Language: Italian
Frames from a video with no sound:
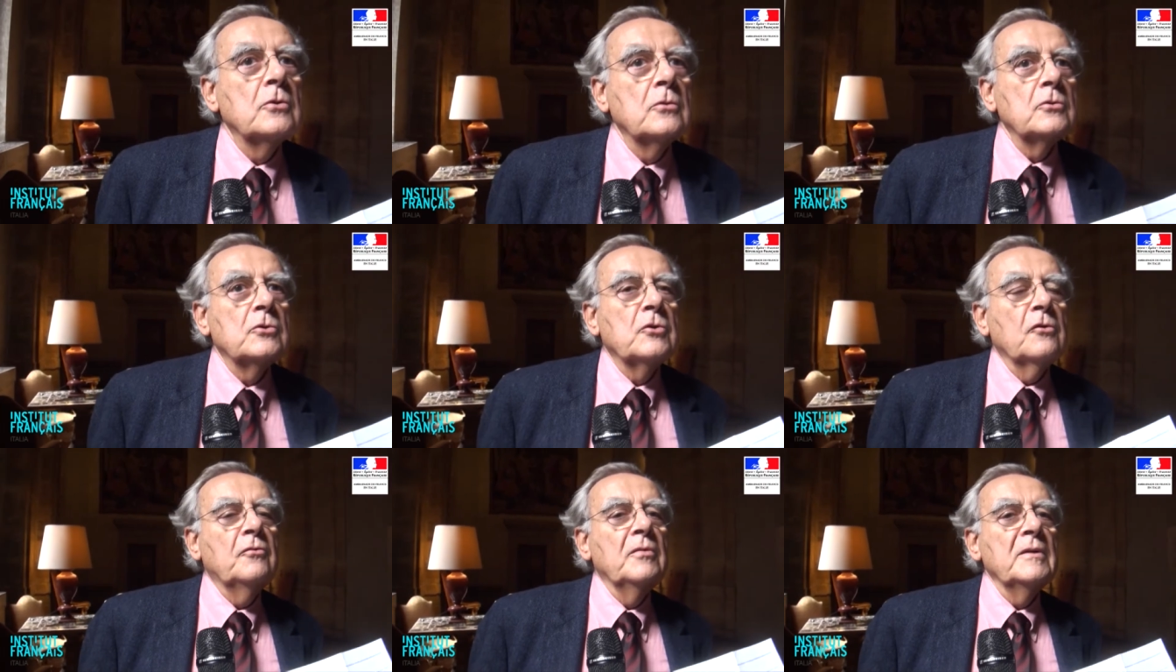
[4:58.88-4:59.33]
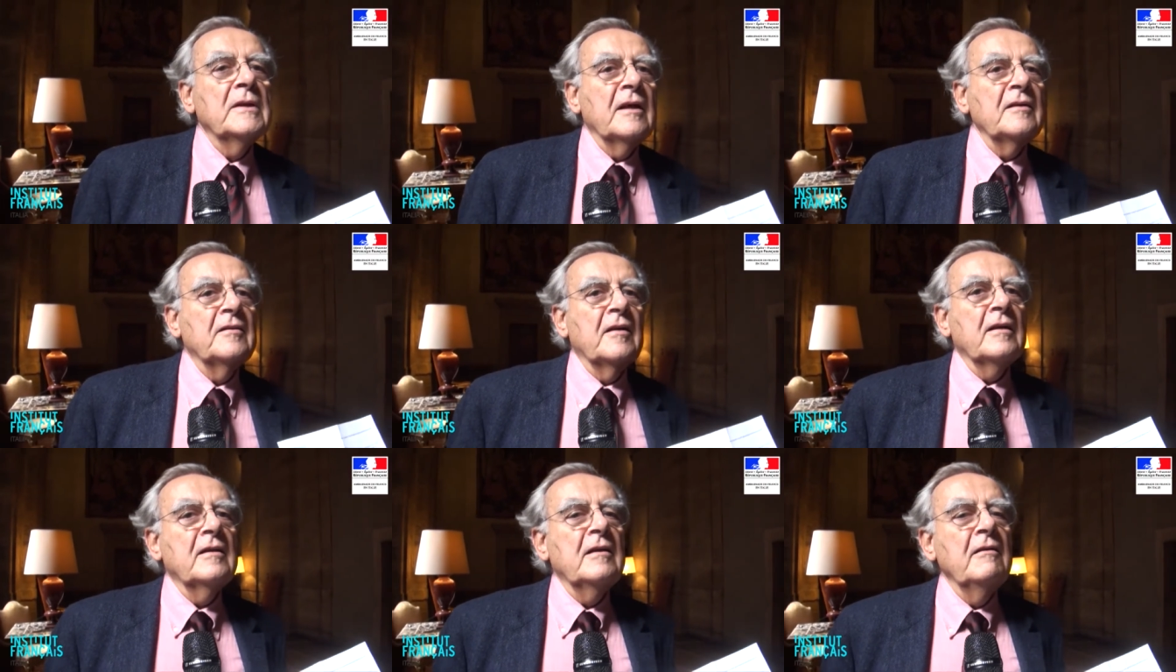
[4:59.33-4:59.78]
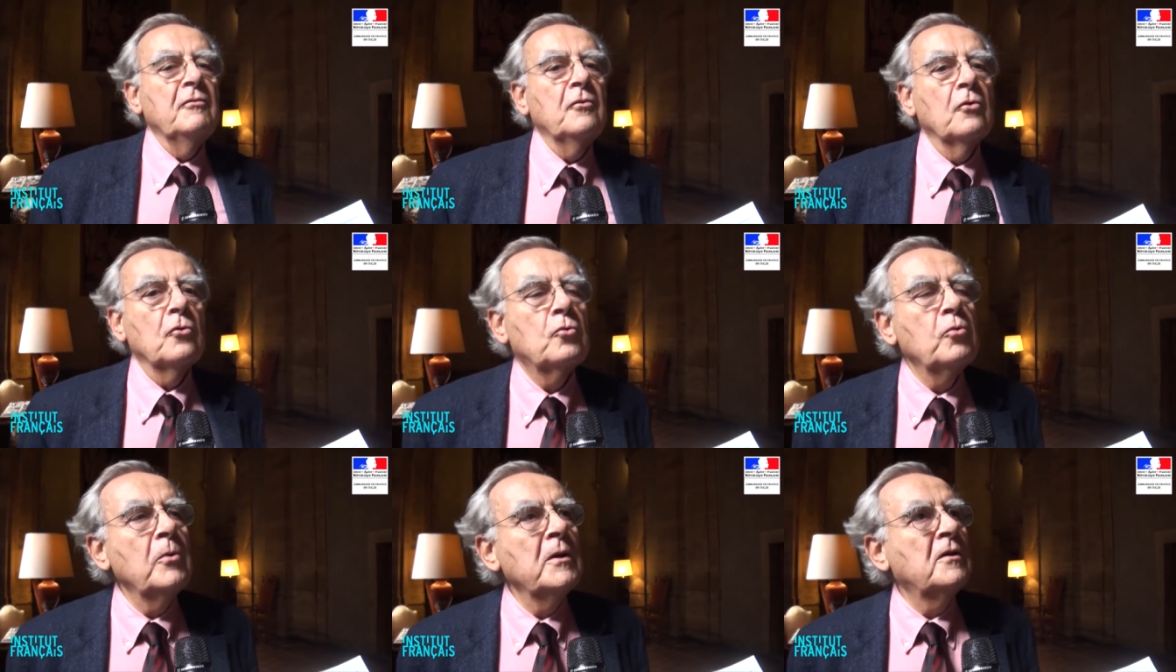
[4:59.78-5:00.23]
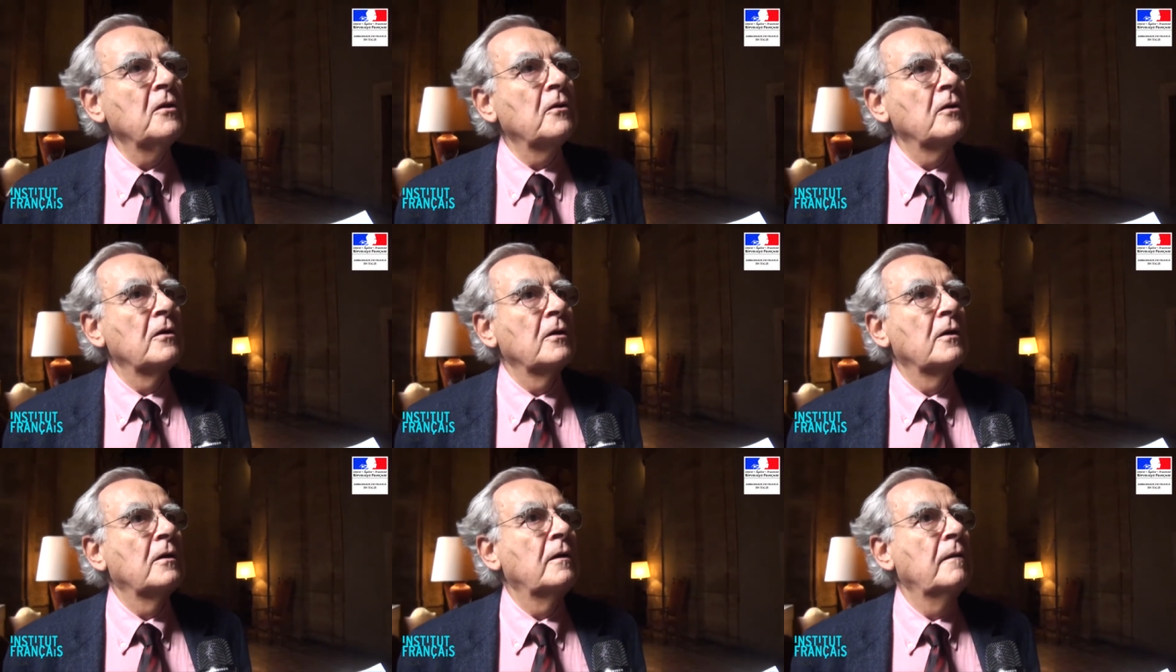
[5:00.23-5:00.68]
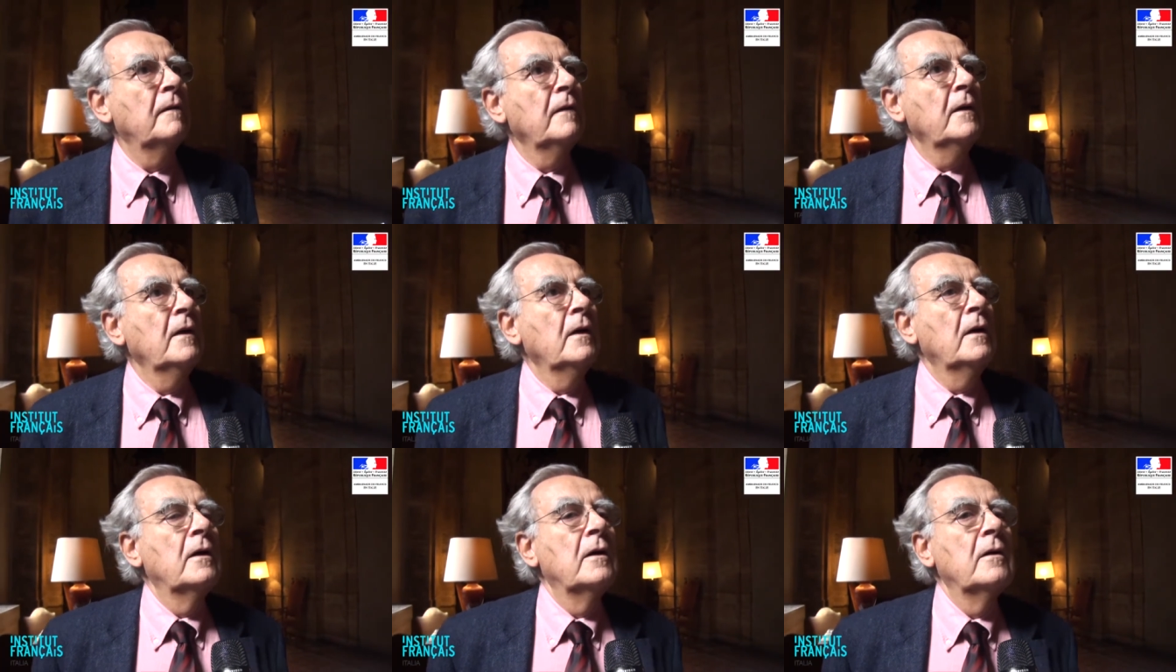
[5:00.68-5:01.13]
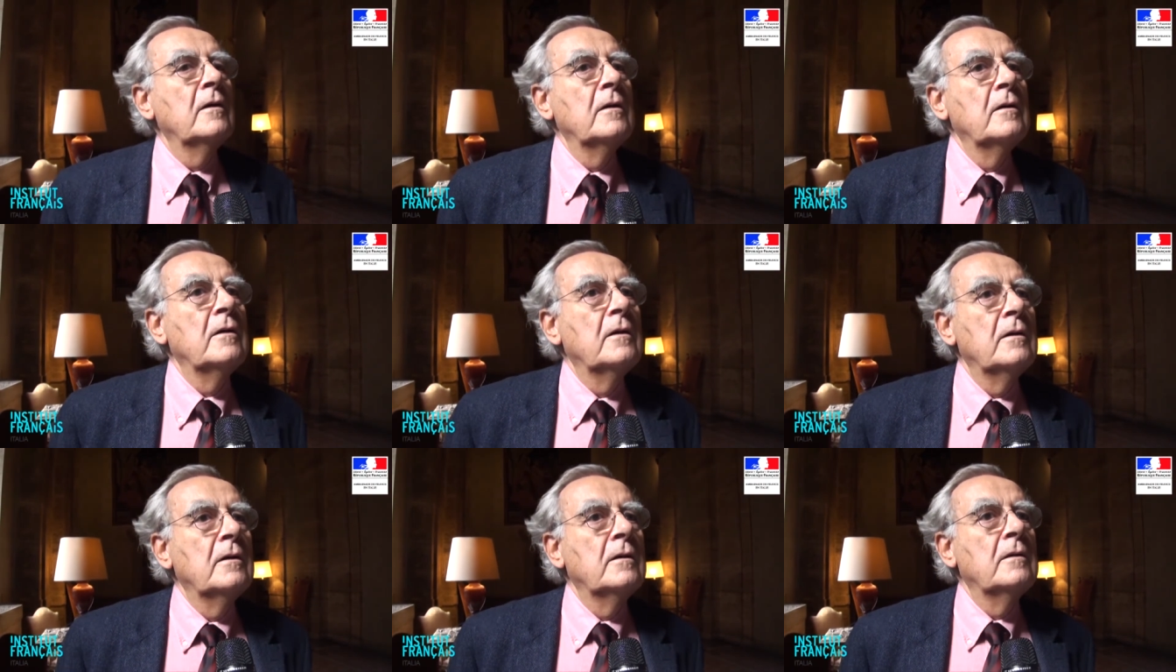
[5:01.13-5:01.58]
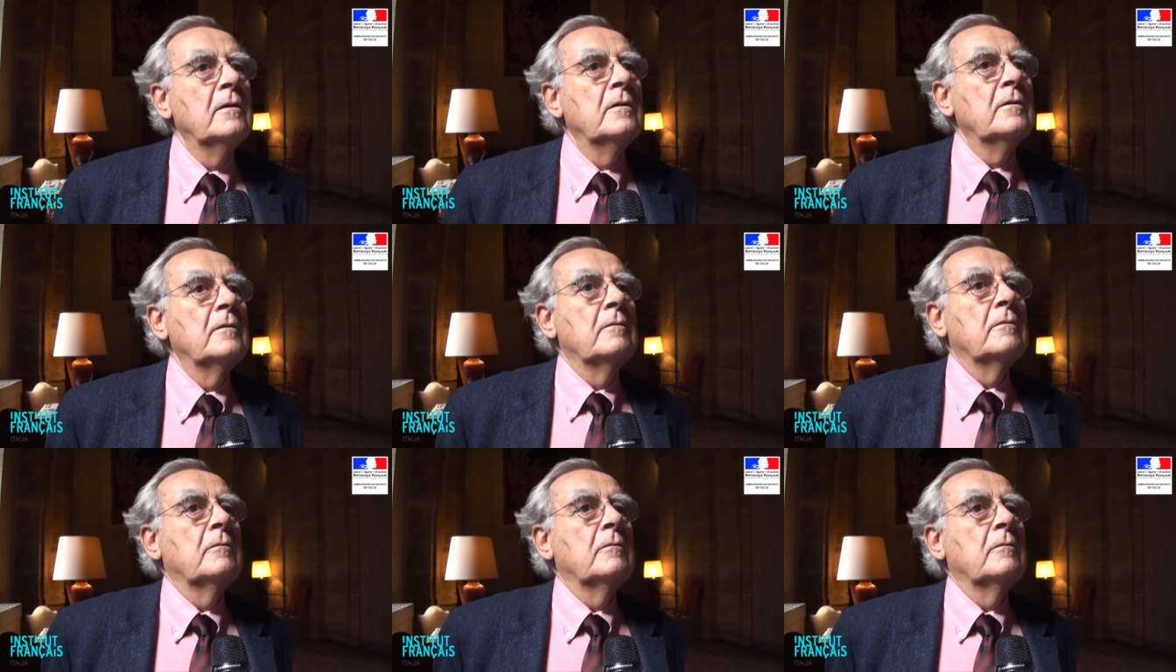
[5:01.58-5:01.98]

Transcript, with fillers: Je suis très actif sur Twitter. Euh,